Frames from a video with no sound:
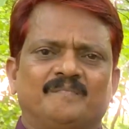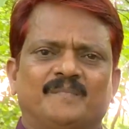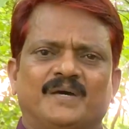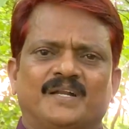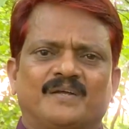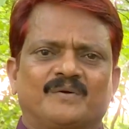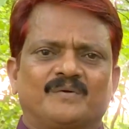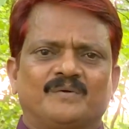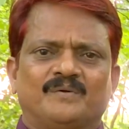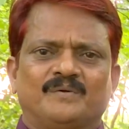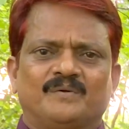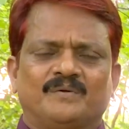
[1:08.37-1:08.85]

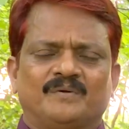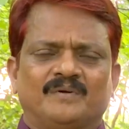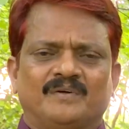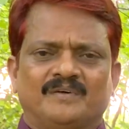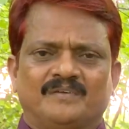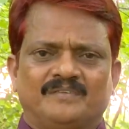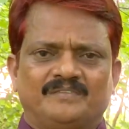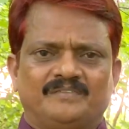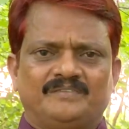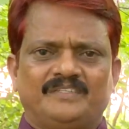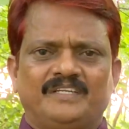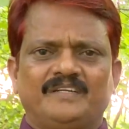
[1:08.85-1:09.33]
మనకు
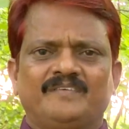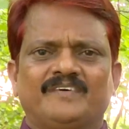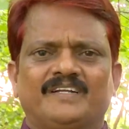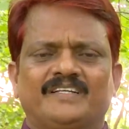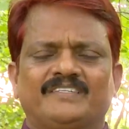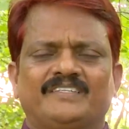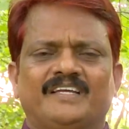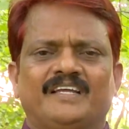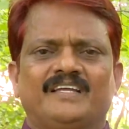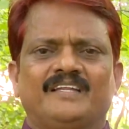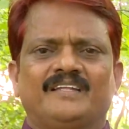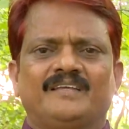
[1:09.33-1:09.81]

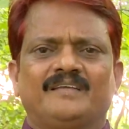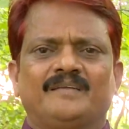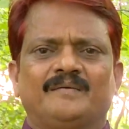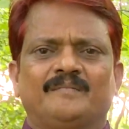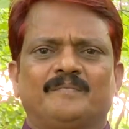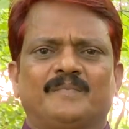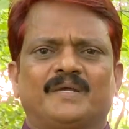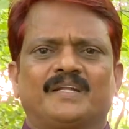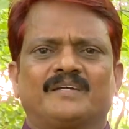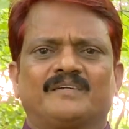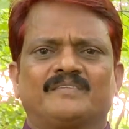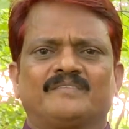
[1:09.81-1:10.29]
జీవనశైలి
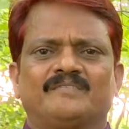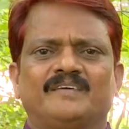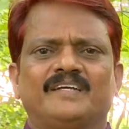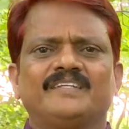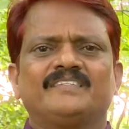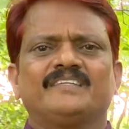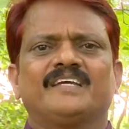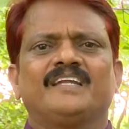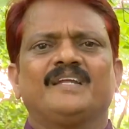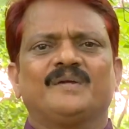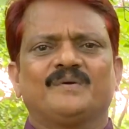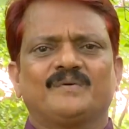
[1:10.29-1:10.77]
మనకు
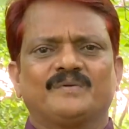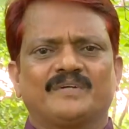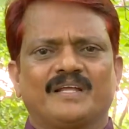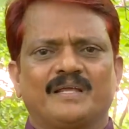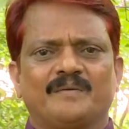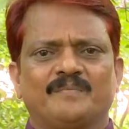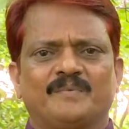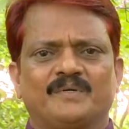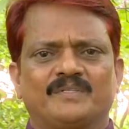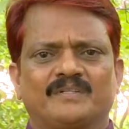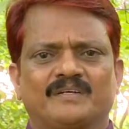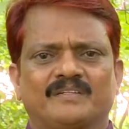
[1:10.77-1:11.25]
స్వేచ్ఛ లేకుండా
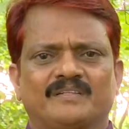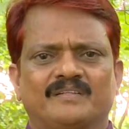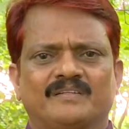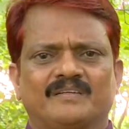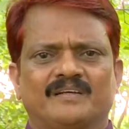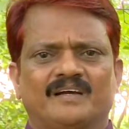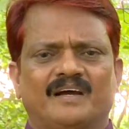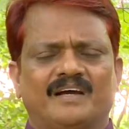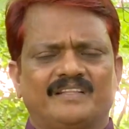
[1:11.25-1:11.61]
అయిపోతుంది